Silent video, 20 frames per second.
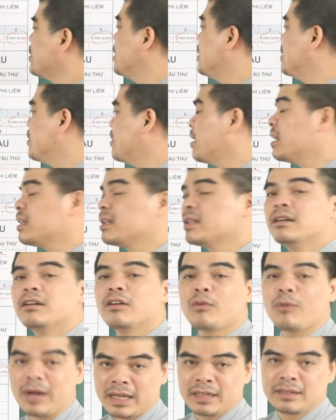thì nó là thương
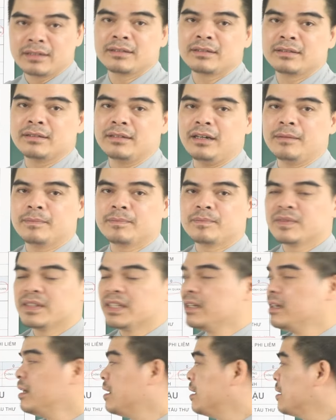quan. Đó.
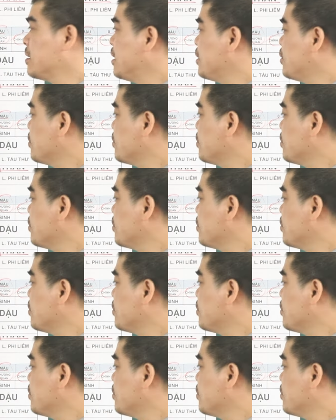Thì